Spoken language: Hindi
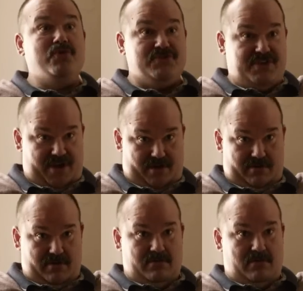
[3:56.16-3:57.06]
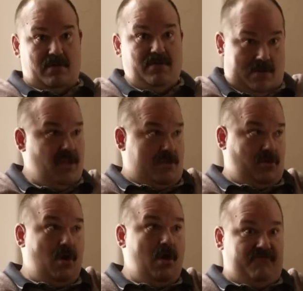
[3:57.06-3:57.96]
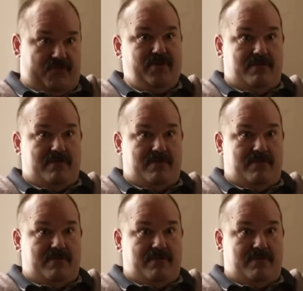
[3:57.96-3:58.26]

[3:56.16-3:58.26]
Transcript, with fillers: उसके साथ आने के लिए पूछता है पर